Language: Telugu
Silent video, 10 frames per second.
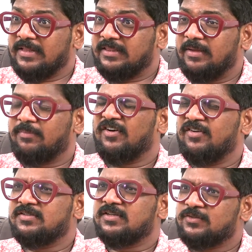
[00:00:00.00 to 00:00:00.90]
పెద్ద
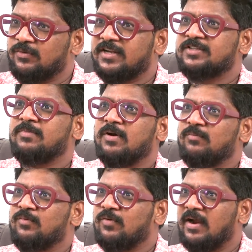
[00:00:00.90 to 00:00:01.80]
ప్రొడ్యూసర్ సురేష్
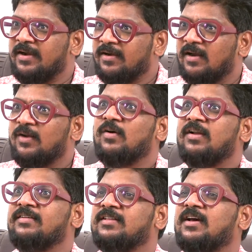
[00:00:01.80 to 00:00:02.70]
బాబు అండ్ అల్లు
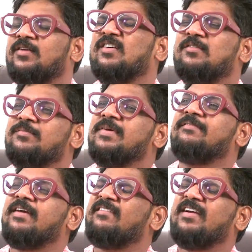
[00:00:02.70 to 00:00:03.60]
అరవింద్ గారు ఉన్నప్పుడు
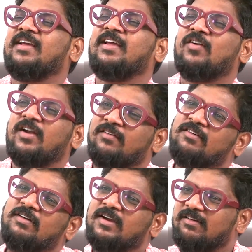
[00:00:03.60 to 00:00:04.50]
మీ ఫేవరెట్ హీరోయిన్
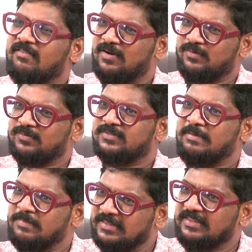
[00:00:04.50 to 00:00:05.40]
ఎవరు అంటే వాళ్ళు
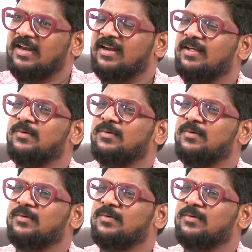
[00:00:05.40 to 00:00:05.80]
సమంత